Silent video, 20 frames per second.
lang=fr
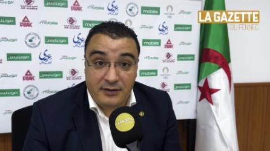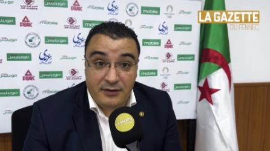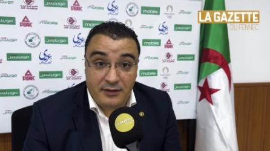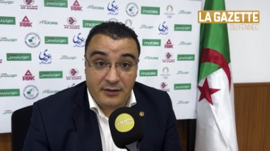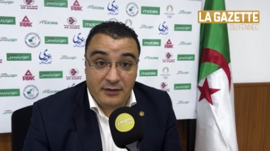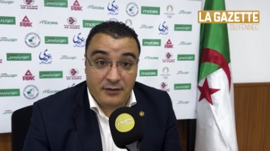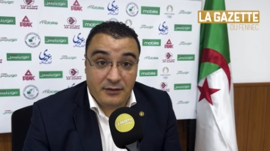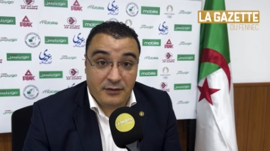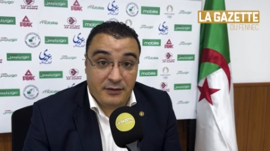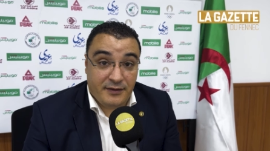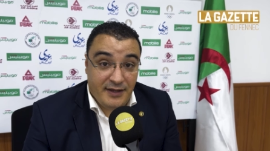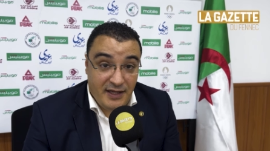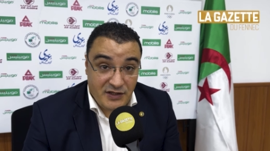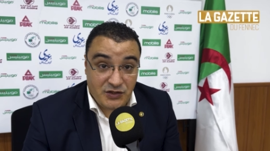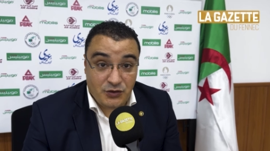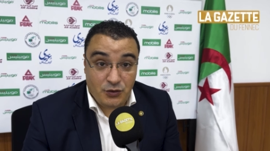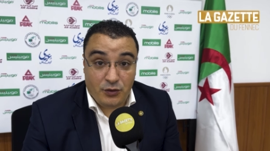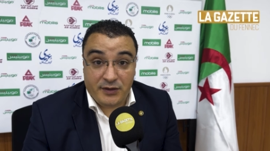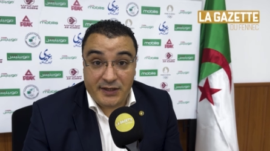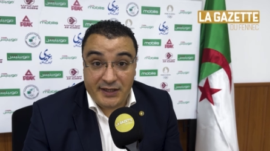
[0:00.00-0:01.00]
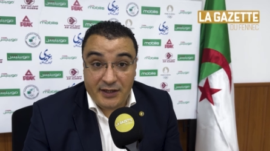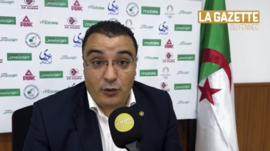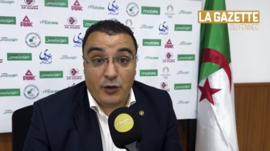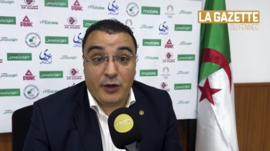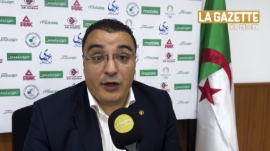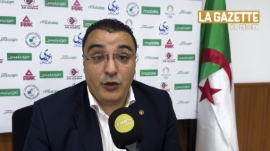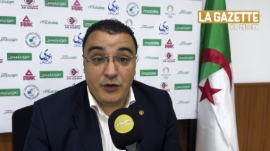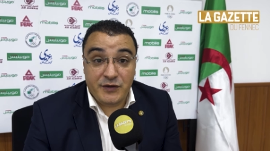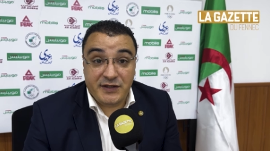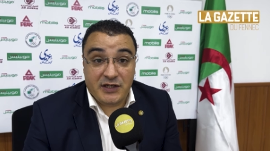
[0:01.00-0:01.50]
nations qui ont
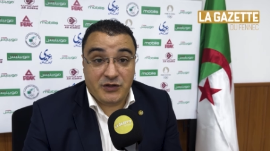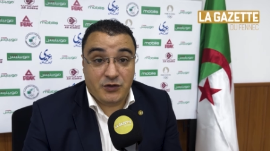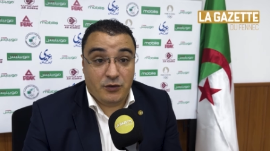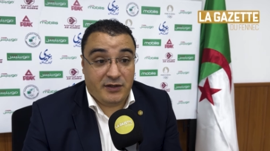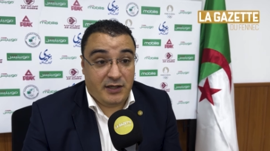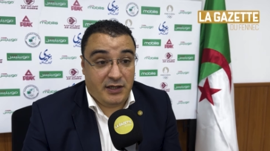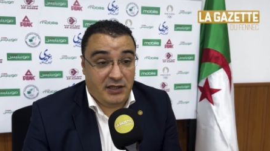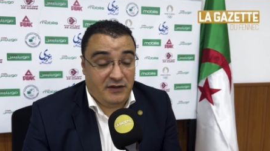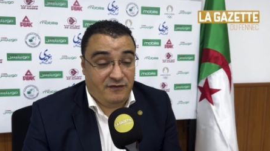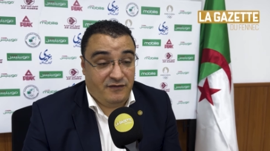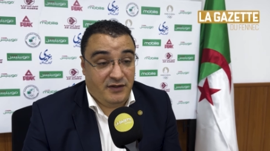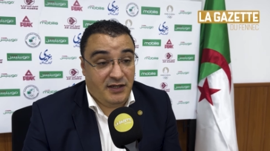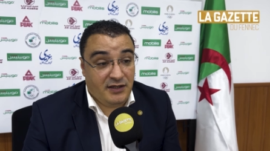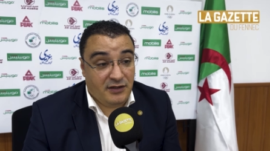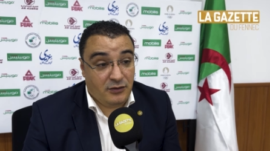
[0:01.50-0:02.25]
réussi à se qualifier.